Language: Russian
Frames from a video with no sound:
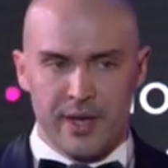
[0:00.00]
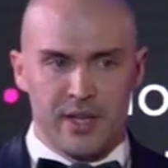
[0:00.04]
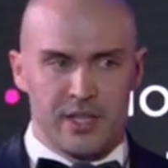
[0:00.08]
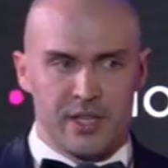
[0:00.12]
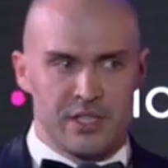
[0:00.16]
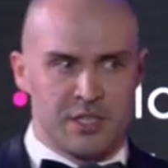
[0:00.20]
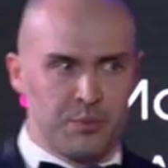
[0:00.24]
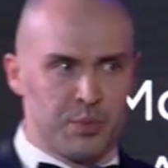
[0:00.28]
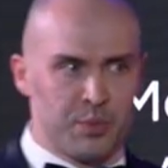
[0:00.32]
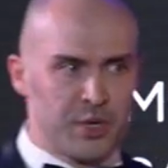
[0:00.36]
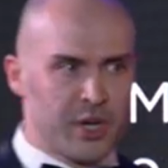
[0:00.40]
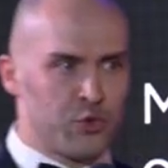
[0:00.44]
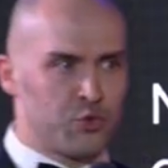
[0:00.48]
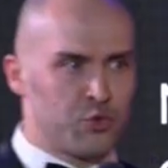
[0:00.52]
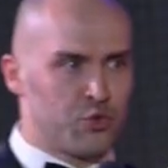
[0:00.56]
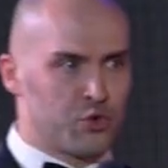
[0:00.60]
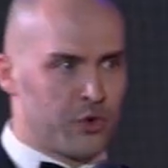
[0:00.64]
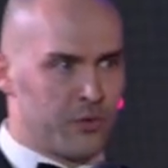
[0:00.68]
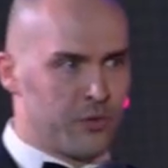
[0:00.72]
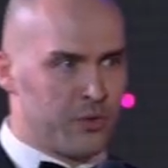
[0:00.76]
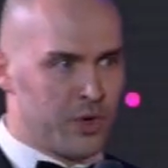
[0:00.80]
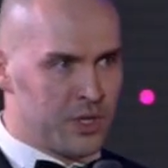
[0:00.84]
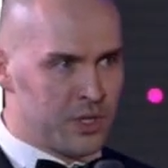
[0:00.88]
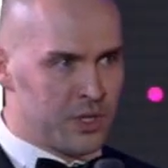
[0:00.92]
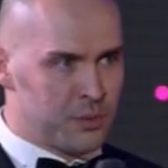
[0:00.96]
Температура
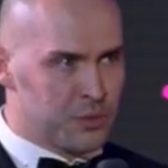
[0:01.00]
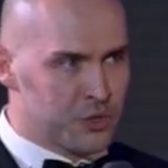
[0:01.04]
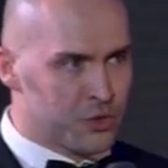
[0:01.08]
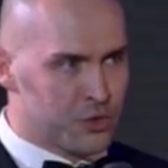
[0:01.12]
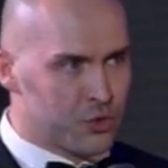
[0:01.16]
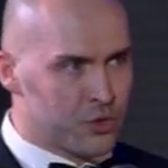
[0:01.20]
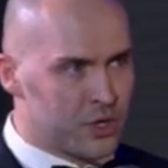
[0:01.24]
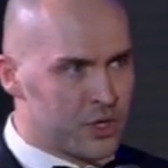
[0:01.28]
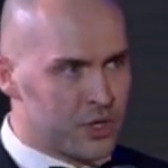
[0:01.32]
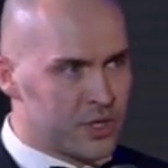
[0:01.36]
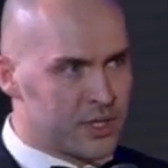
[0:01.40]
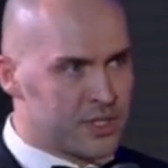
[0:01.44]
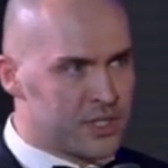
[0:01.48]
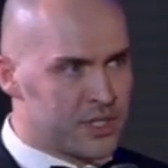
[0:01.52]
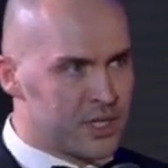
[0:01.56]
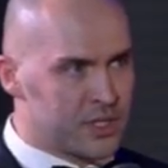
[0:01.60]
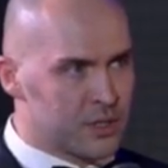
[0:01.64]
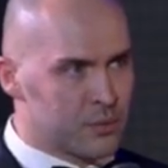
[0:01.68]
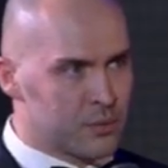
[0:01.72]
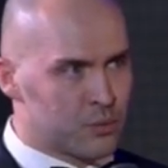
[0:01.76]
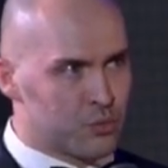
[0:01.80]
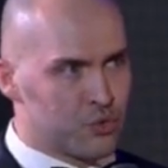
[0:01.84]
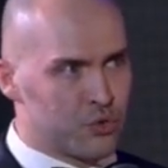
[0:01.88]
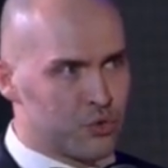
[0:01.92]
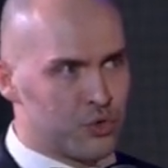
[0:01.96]
в этом слое
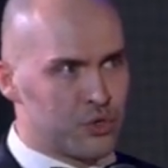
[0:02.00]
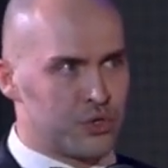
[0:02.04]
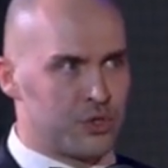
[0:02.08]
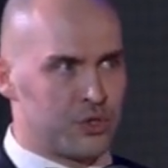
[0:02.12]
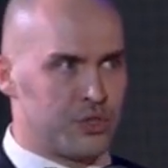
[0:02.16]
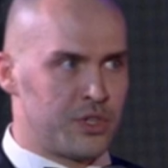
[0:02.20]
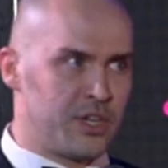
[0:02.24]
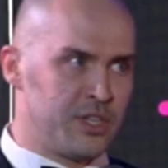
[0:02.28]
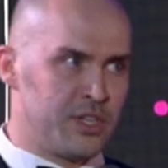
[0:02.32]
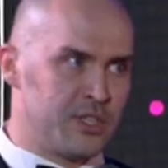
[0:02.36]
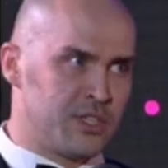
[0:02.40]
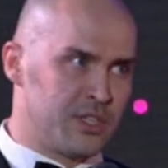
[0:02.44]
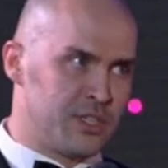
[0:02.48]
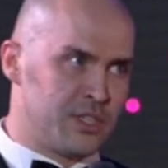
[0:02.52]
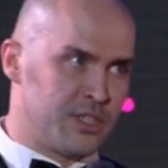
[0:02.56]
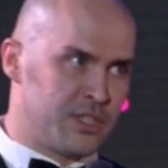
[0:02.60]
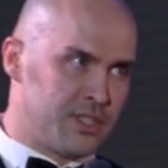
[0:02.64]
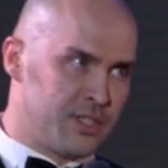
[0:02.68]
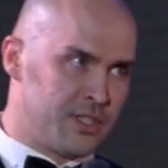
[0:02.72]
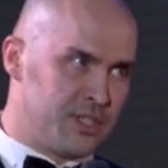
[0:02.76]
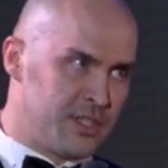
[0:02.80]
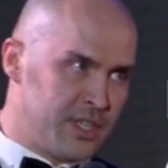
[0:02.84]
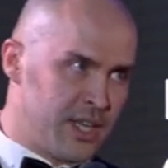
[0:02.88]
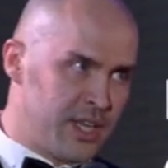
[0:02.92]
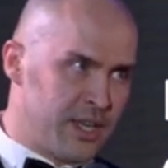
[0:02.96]
где-то будет
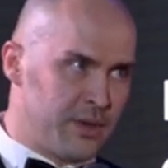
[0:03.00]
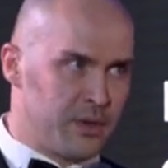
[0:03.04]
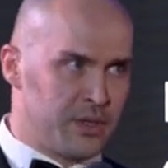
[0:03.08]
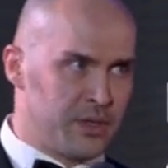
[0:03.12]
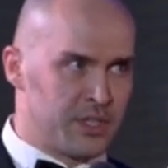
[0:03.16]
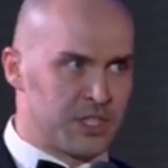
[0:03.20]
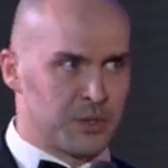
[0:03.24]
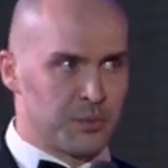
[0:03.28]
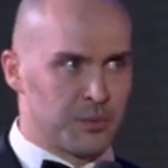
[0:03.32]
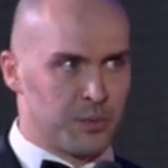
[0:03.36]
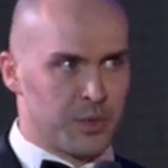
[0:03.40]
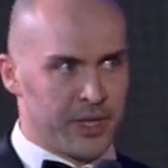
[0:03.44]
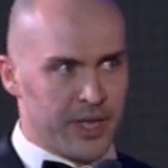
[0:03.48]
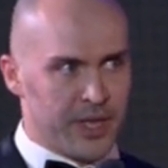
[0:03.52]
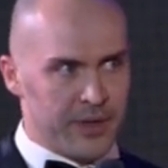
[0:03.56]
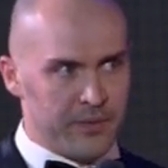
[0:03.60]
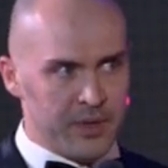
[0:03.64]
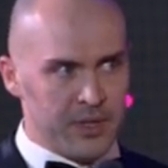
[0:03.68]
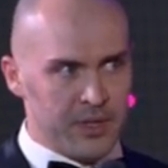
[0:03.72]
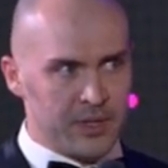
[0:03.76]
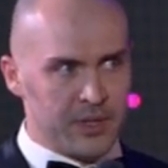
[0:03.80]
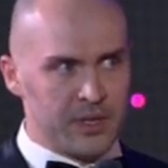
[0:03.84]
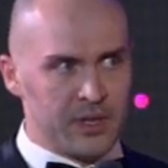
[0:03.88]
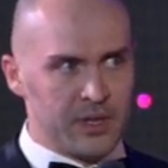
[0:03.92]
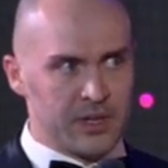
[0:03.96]

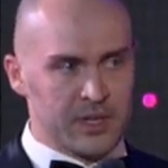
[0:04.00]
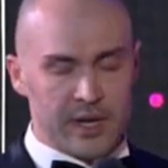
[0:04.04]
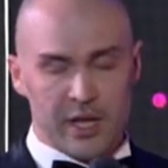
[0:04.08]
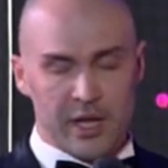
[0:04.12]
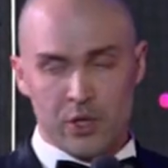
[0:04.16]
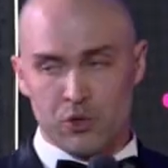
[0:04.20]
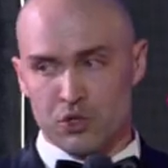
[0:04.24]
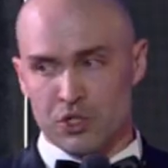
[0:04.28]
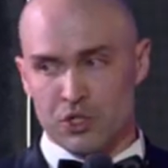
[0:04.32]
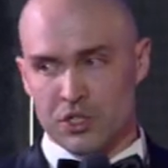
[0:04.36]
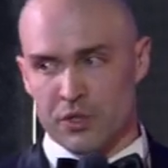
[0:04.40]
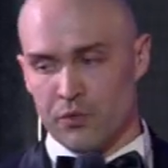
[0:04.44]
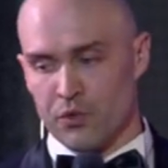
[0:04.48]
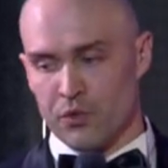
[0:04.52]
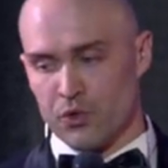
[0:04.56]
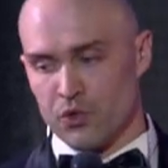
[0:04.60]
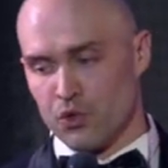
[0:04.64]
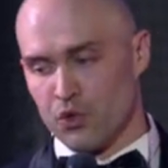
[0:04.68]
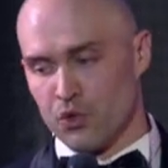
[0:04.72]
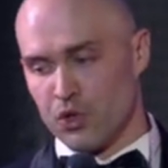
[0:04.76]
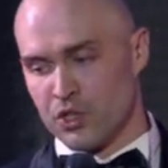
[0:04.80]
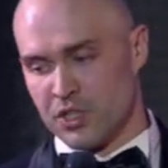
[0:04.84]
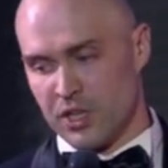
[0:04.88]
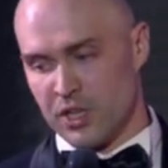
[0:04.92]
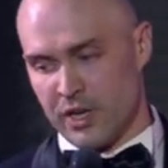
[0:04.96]
39,5 градусов
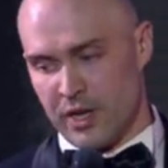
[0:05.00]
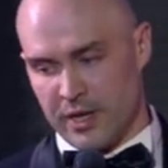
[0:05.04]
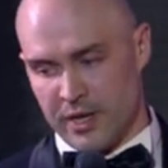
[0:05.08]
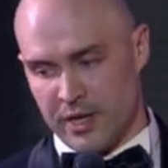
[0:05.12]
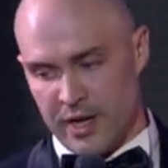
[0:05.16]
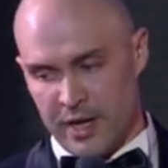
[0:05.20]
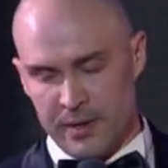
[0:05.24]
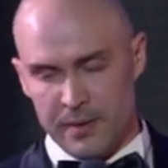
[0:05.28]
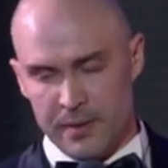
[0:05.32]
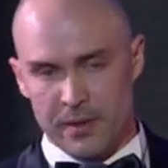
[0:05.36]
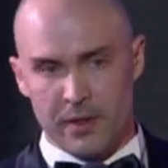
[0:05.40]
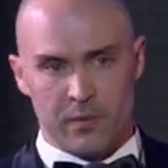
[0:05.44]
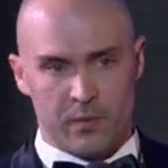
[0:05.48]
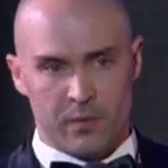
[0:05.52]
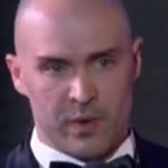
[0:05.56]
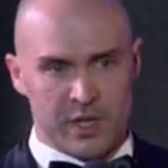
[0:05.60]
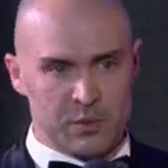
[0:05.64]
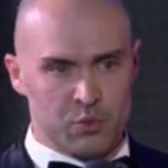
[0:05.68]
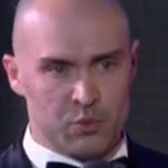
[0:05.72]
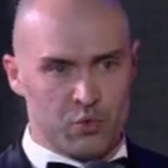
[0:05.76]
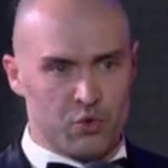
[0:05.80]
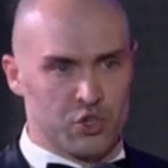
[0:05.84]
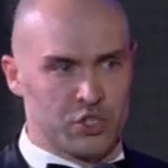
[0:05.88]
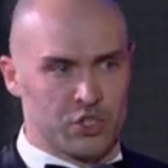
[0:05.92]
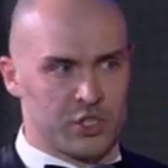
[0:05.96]
до 40,
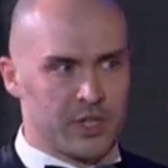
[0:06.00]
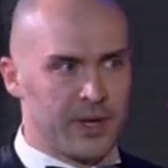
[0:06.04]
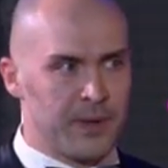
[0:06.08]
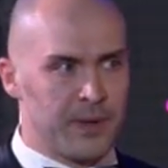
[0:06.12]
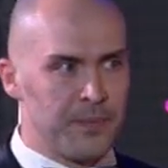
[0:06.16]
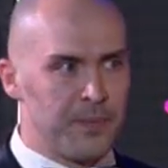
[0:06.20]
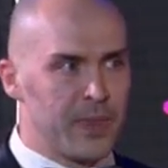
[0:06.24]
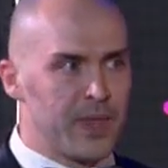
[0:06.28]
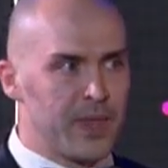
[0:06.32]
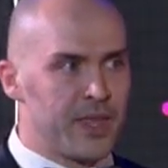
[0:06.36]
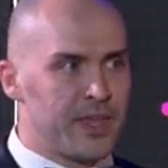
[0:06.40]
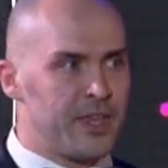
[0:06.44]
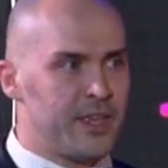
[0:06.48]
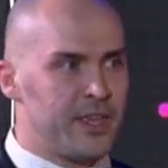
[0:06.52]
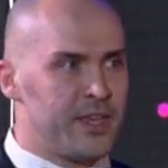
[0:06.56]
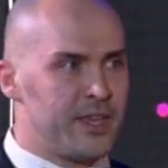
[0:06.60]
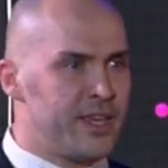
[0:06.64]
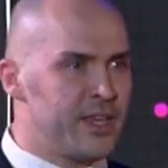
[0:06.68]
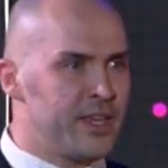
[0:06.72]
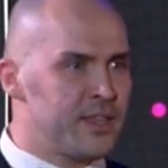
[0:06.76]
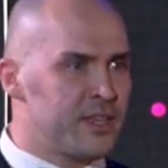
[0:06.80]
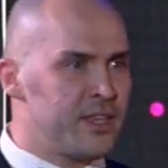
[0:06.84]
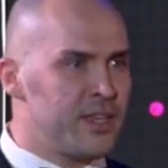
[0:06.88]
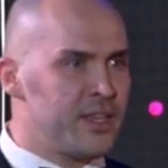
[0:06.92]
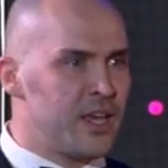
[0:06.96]
возможно. И
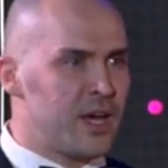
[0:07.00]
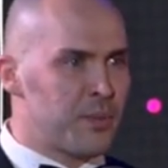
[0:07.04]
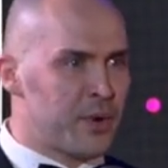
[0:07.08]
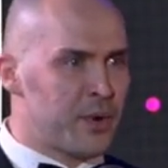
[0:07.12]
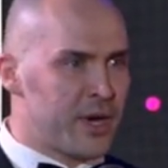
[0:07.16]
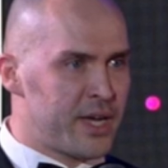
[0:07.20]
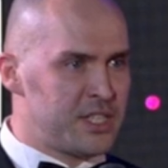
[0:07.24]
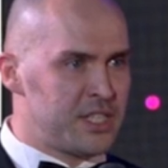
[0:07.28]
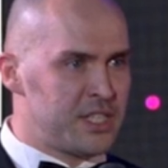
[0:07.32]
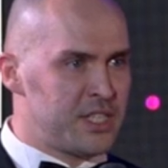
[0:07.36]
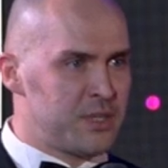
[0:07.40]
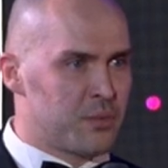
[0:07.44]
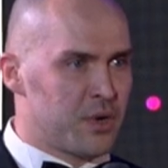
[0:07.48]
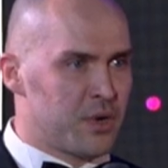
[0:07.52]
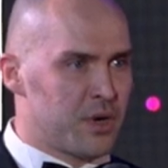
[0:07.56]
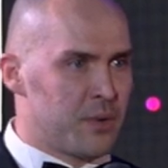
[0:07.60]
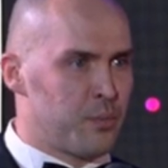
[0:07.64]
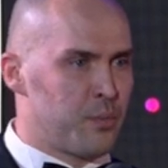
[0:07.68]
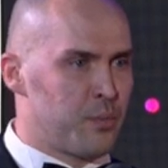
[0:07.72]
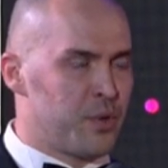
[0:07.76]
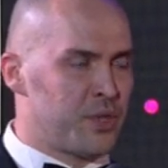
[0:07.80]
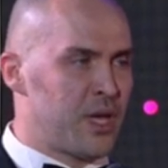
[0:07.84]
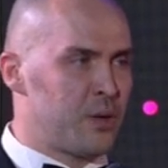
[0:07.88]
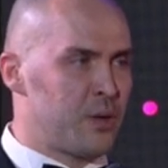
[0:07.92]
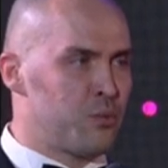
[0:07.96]
это необходимо,
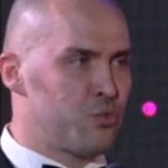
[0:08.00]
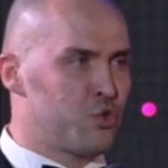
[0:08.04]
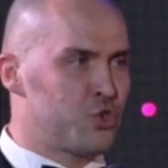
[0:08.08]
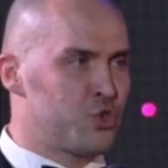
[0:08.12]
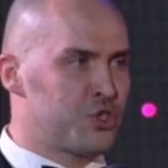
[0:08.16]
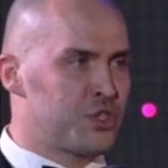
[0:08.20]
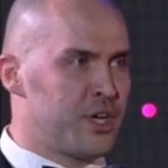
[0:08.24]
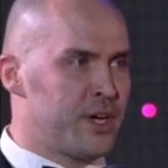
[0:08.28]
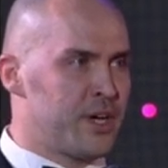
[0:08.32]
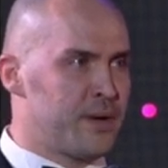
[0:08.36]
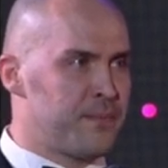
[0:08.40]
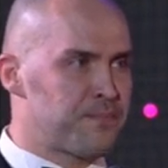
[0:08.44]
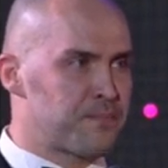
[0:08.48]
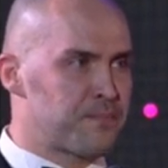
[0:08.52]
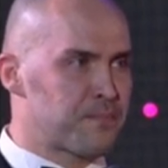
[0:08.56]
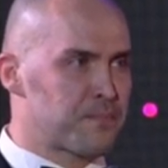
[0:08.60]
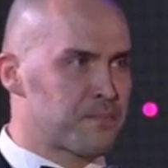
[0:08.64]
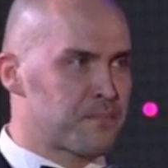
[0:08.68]
потому что